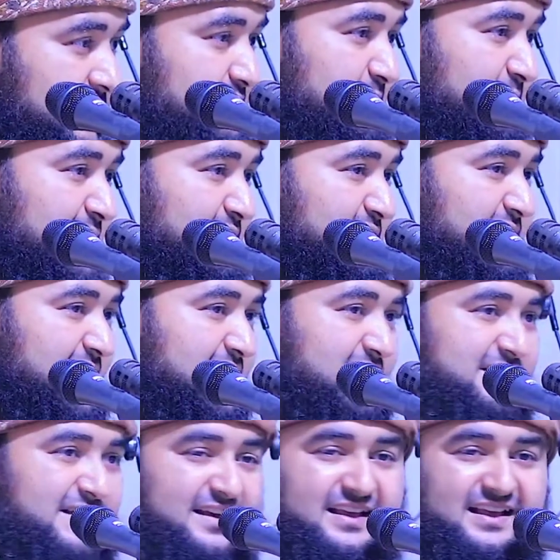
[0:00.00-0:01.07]
কিছু মানুষ দেখা
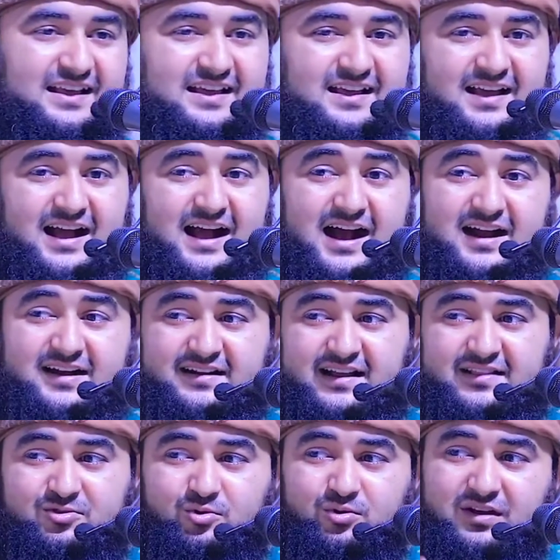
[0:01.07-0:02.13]
যায়
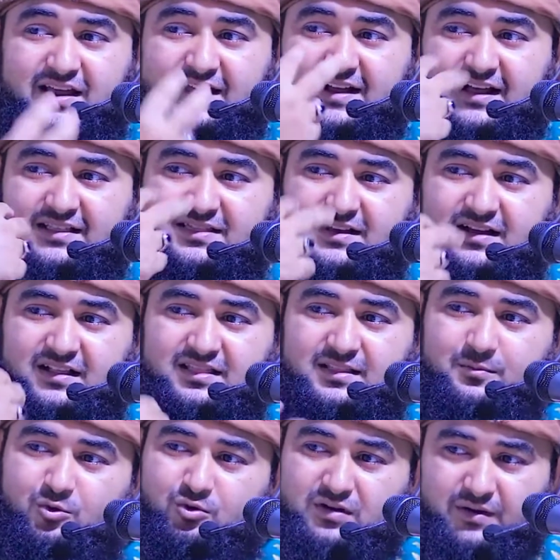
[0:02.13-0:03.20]
হাতটা তুললেই কাঁদতে কাঁদতে
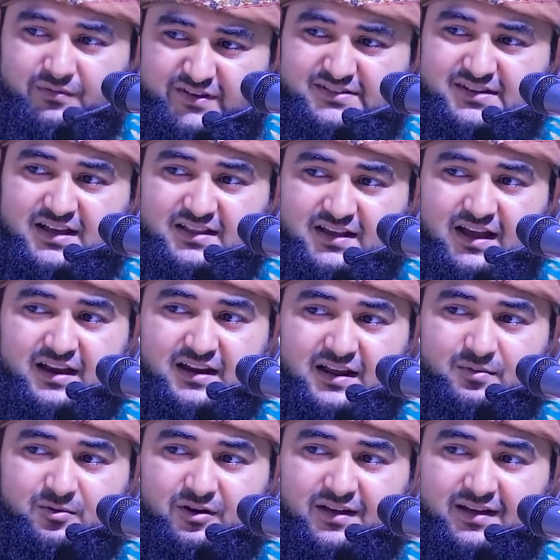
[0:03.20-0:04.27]
বুকটা ভিজিয়ে দেয়
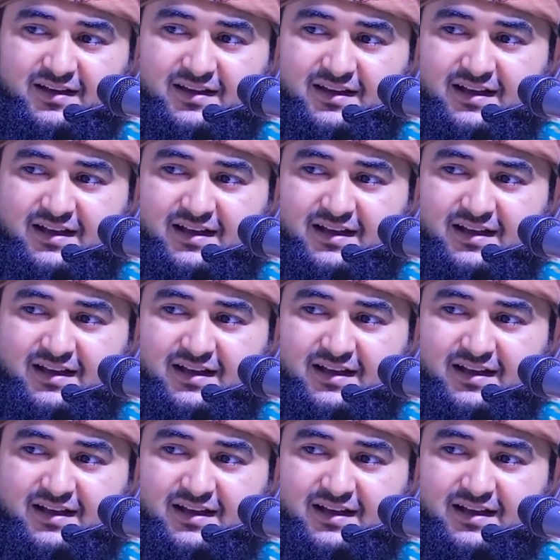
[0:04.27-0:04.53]
আল্লাহর ভয়ে